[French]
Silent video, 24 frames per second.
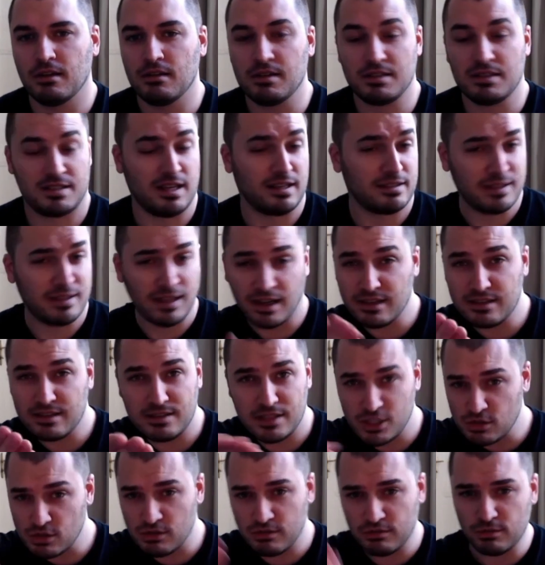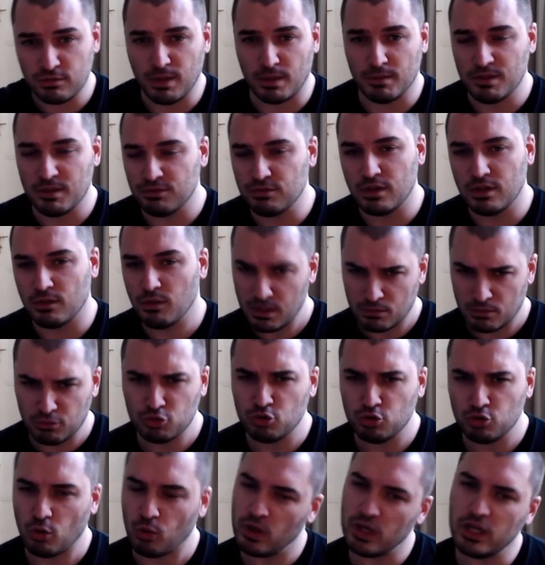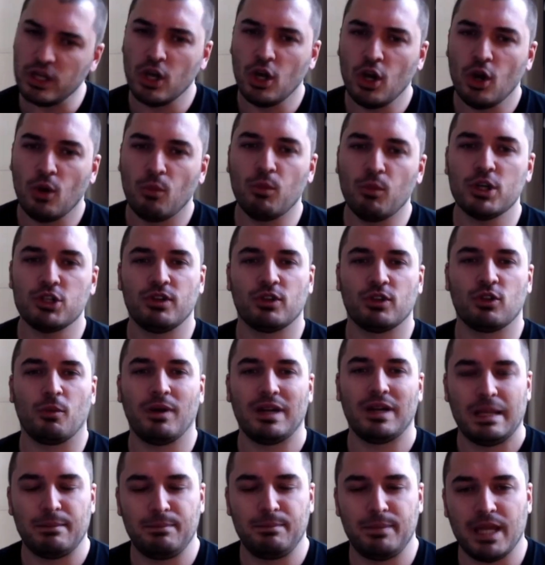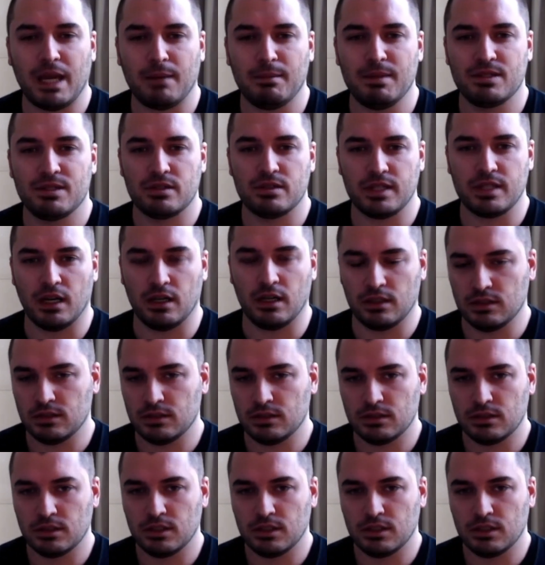Ça intéresse des gens, vous parmi vous, de ouais bonjour, ouais, moi je vais être en bas de la pyramide sociale,